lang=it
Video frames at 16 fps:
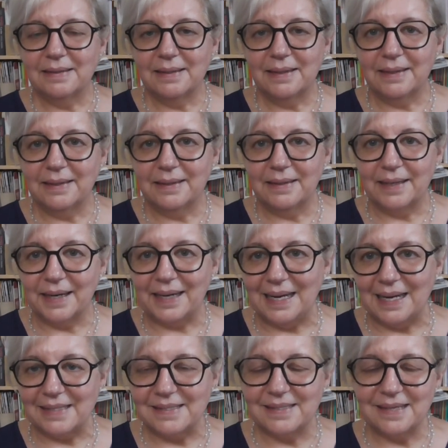eh,
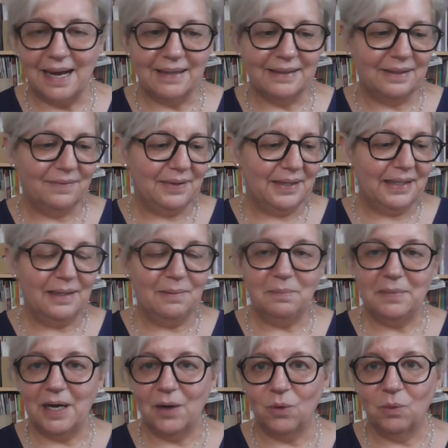rilassatevi in
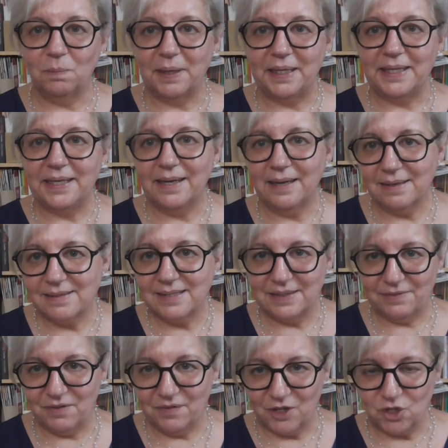mia compagnia
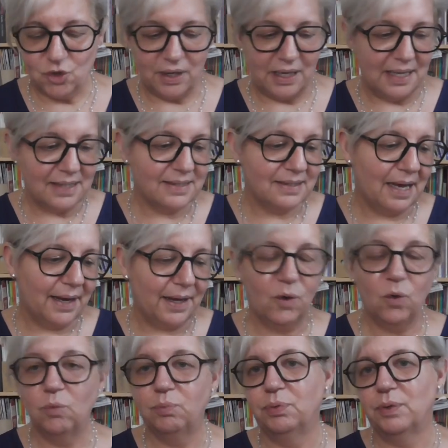se vi faccio
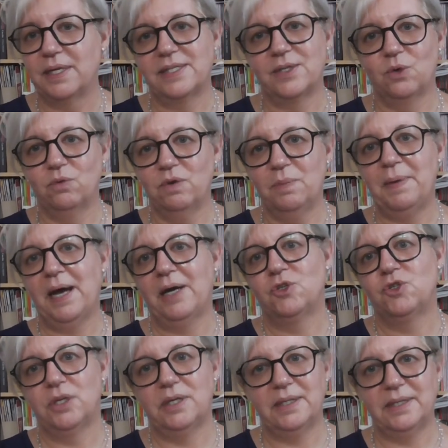rilassare oppure se non vi
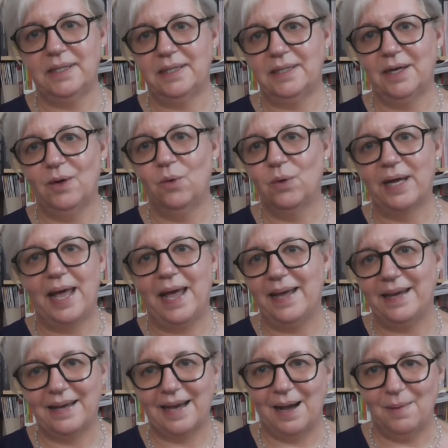piace dite
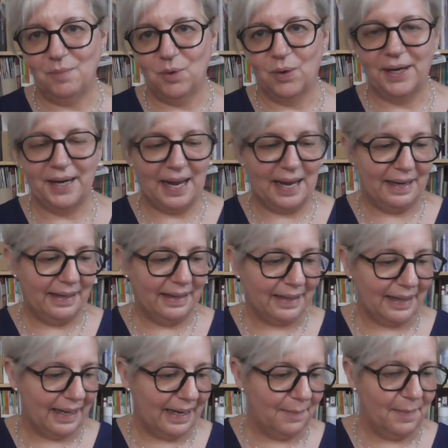ok cambio canale
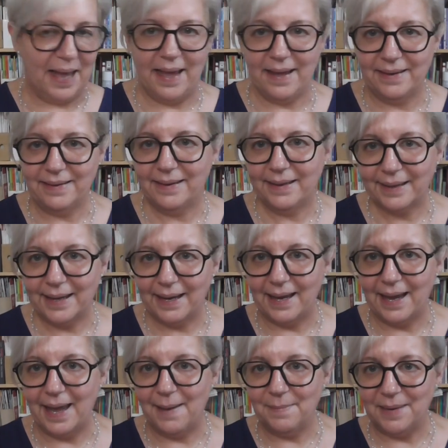che le mei
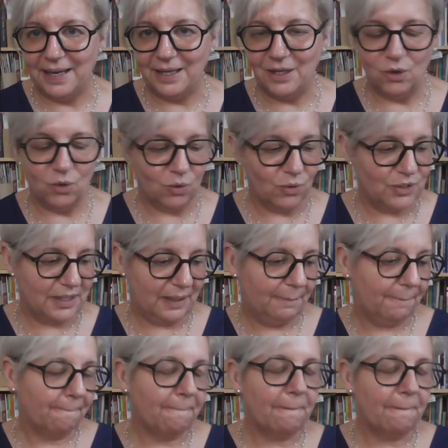che è meglio così